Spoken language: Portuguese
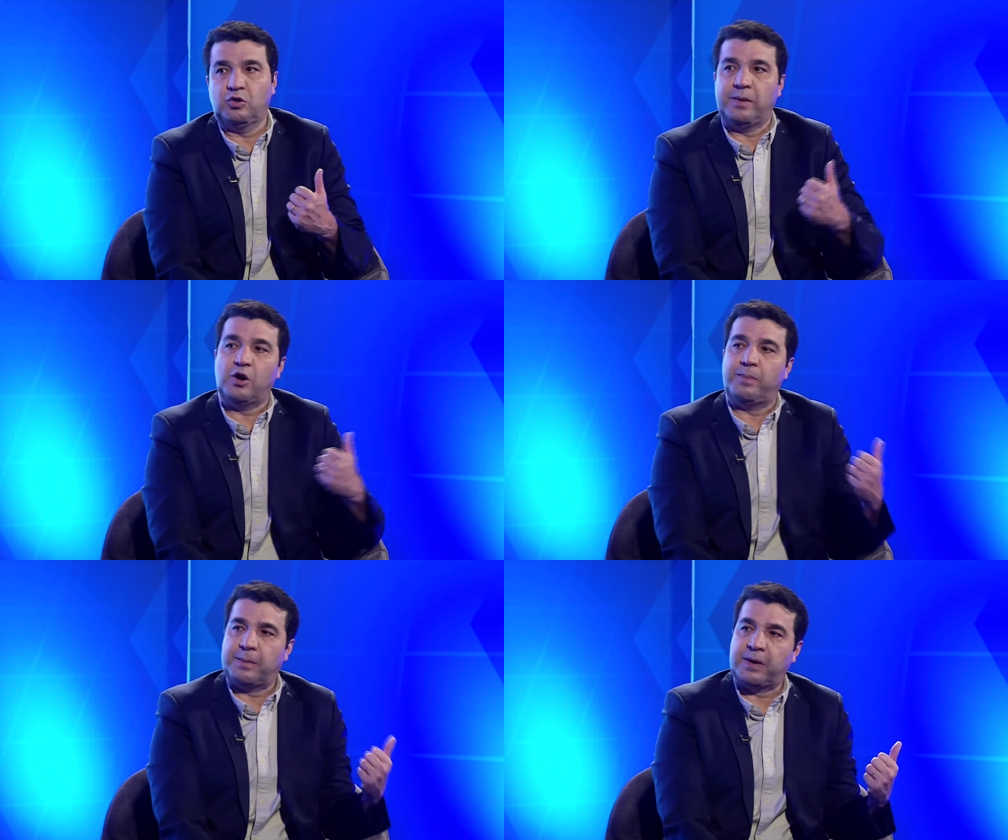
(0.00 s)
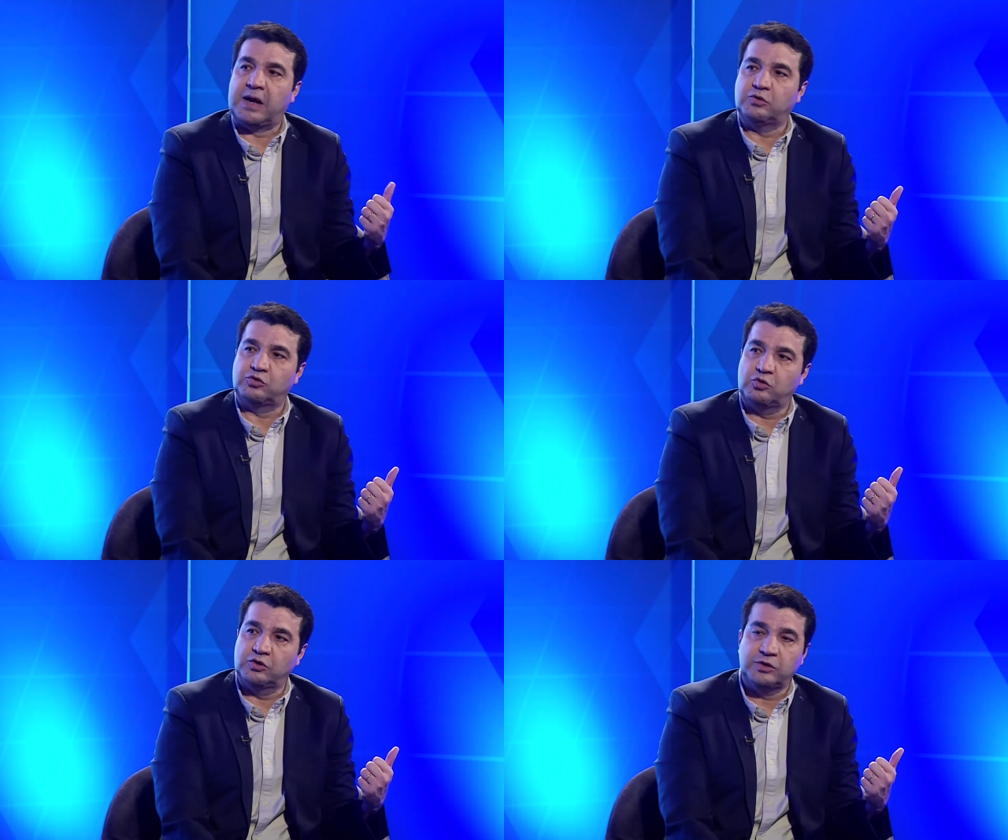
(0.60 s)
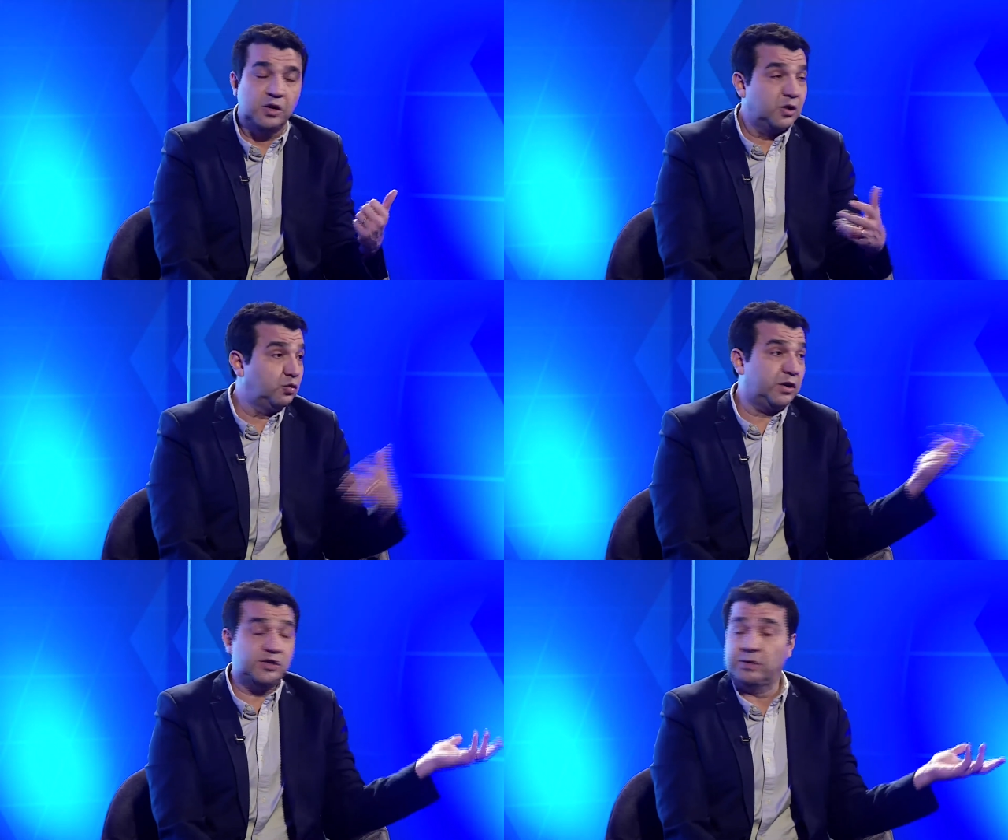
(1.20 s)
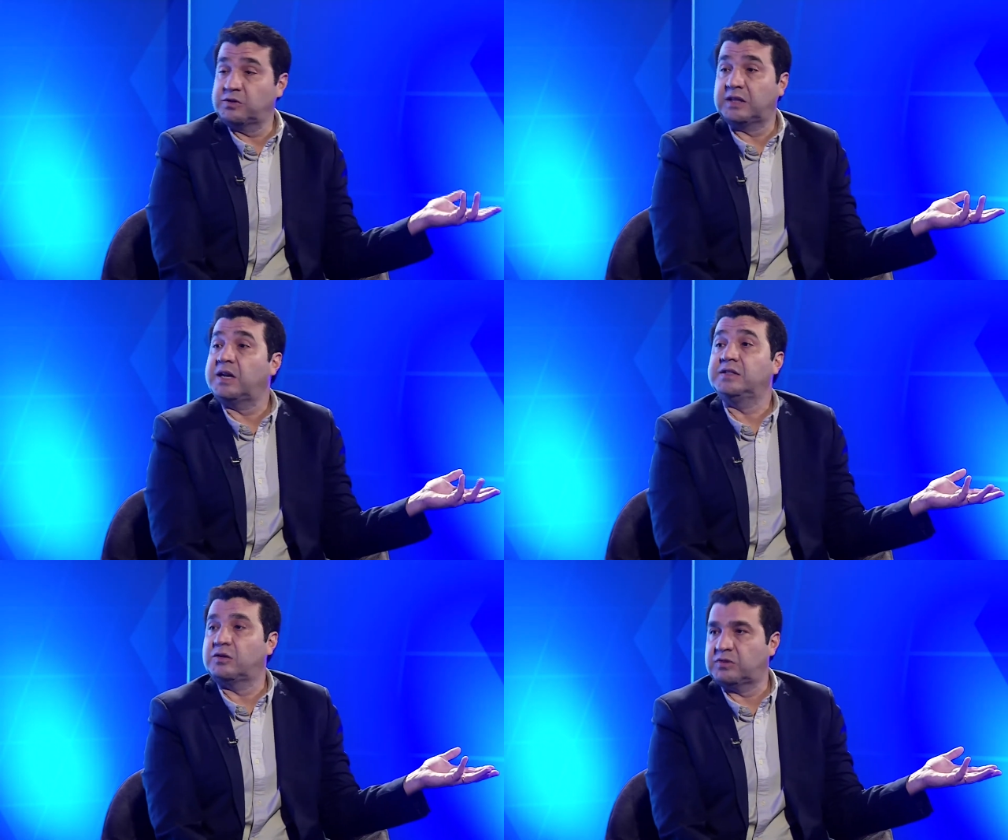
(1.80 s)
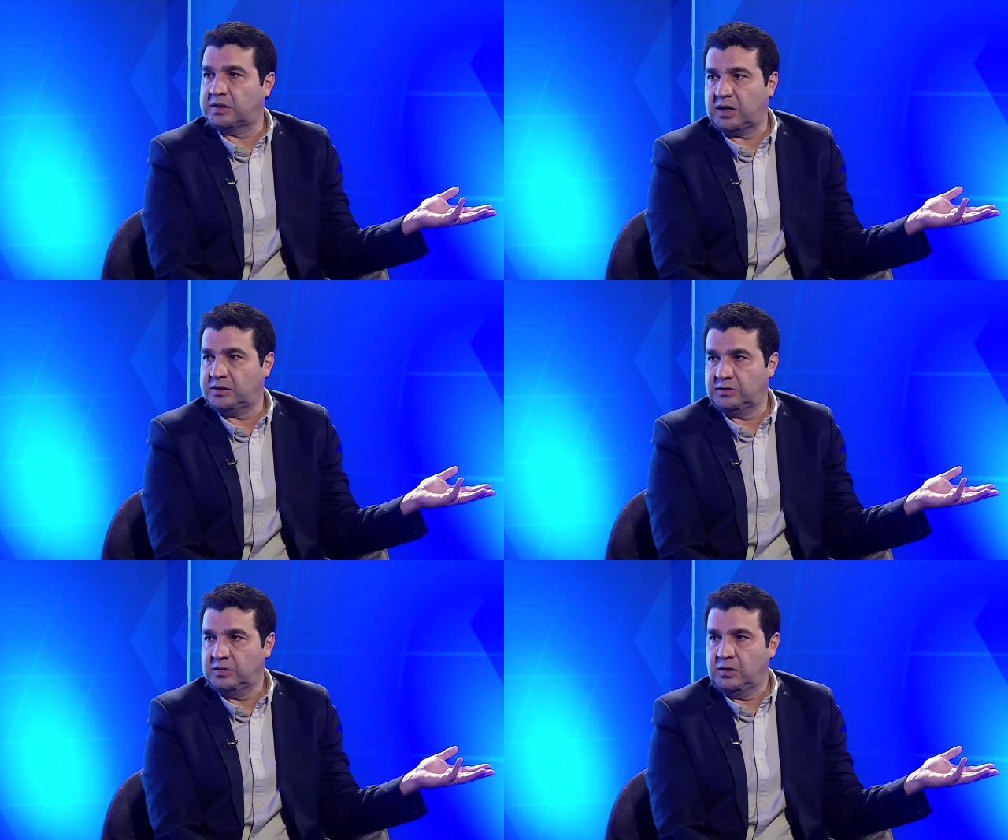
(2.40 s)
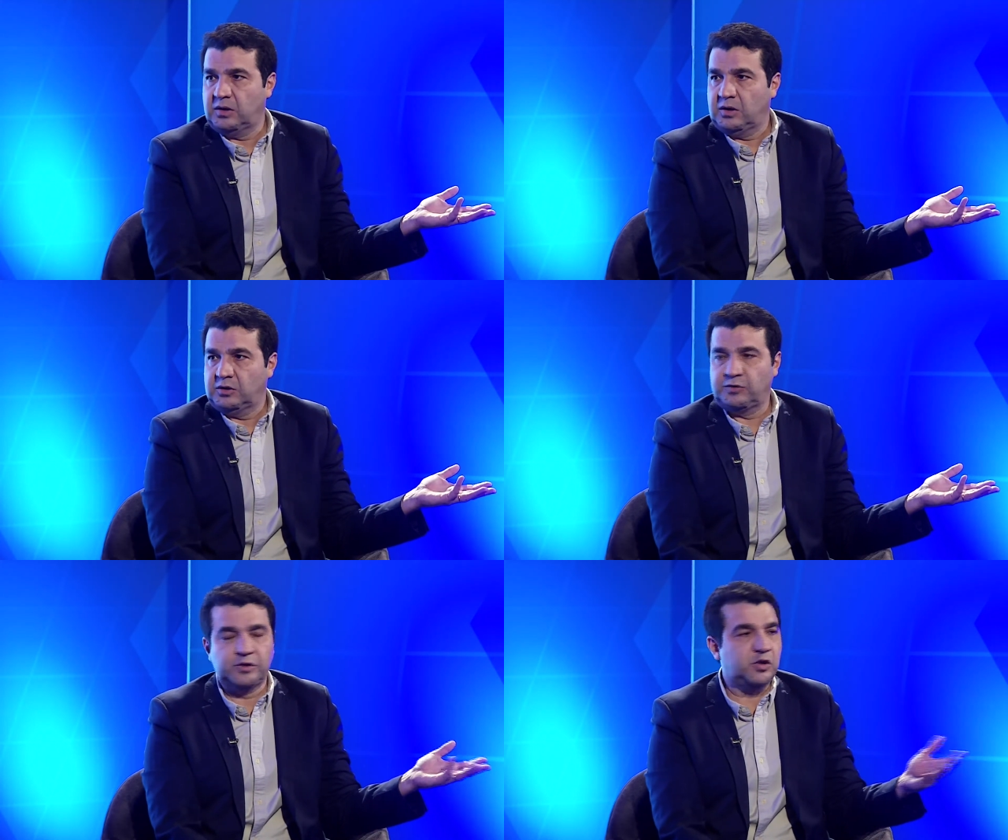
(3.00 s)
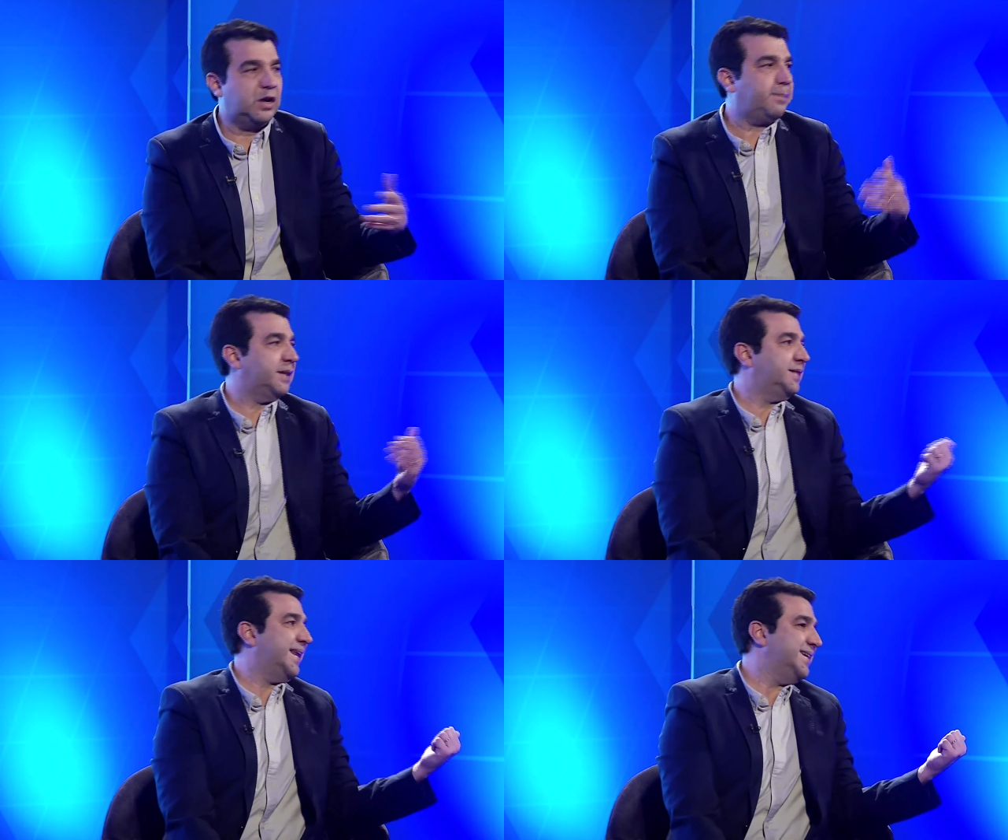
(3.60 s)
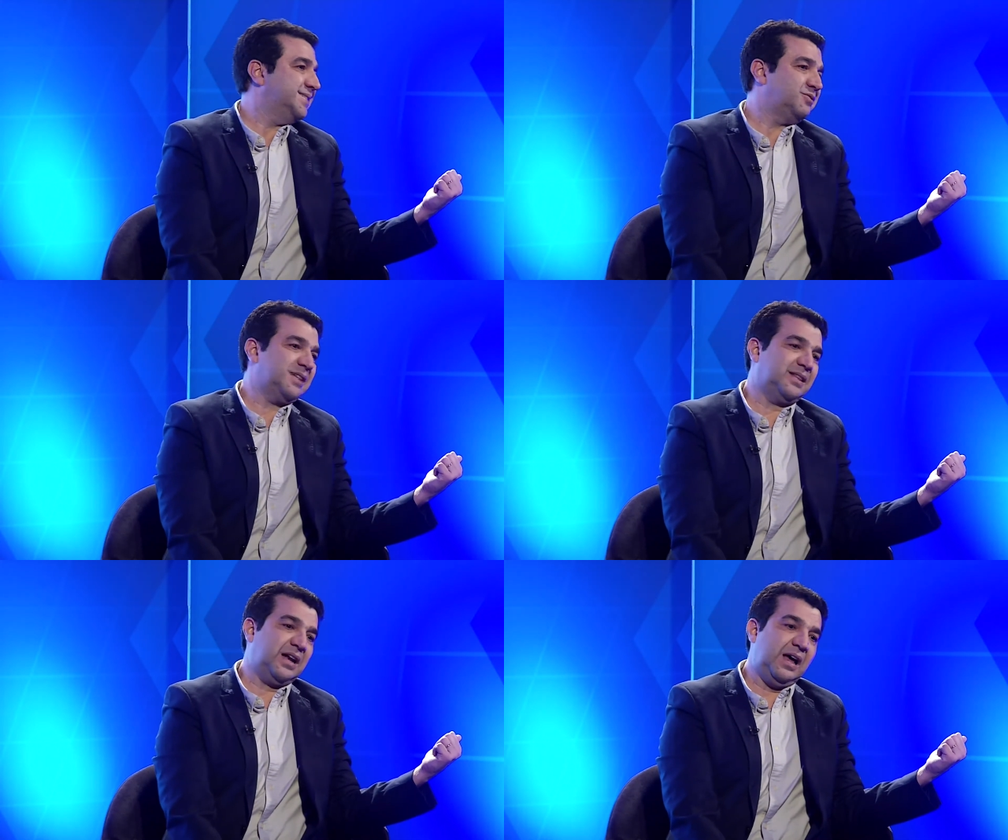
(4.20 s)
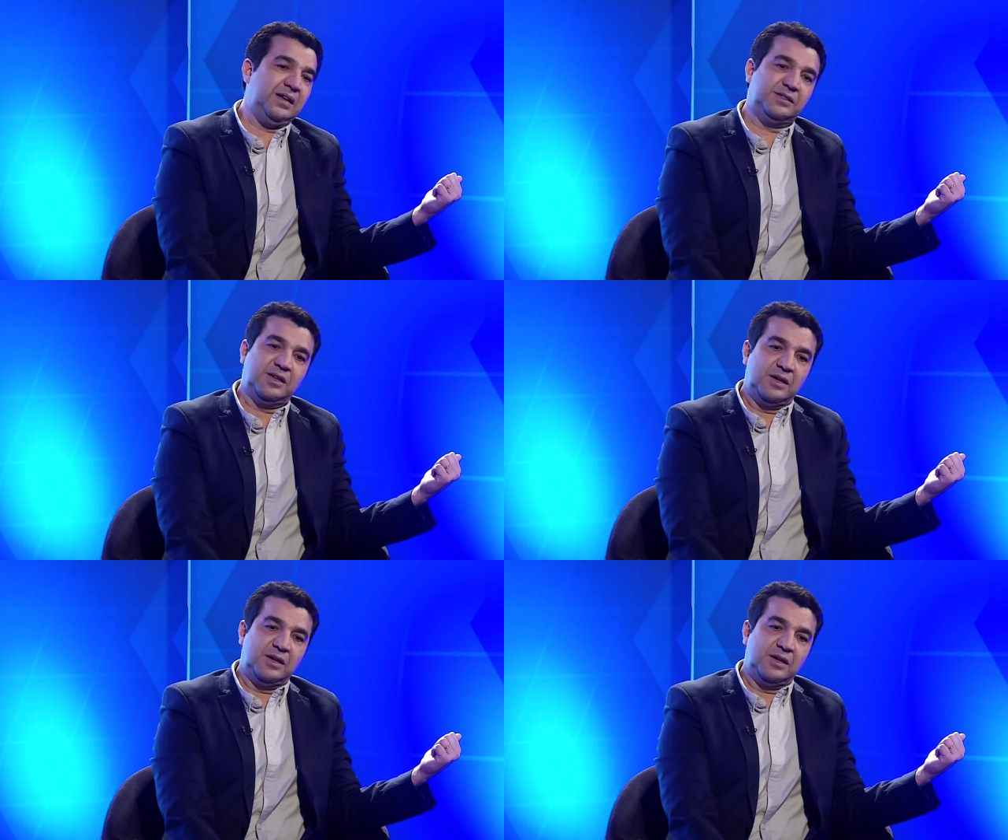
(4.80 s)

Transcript: melhor preparados hoje do que tínhamos há três anos uhum. atrás. Se você olhar para três anos atrás,